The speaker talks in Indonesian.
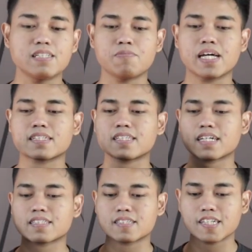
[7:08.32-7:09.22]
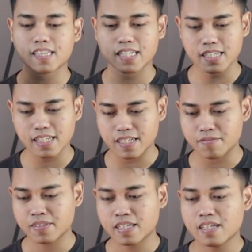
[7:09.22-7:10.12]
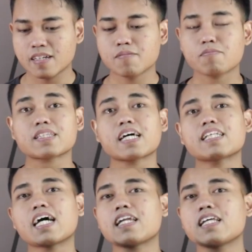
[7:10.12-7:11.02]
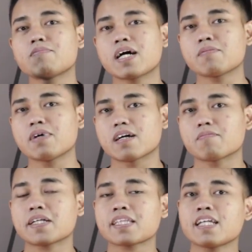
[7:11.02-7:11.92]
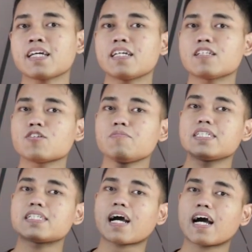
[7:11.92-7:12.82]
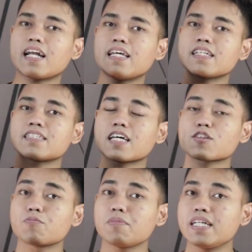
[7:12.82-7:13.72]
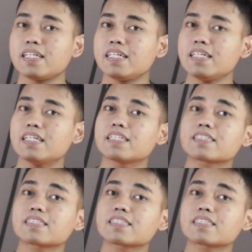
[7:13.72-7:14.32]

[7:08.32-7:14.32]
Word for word: GPR Tech Street ini. Pertanyaannya di mana bang? Pertanyaan itu bisa kalian cantumin di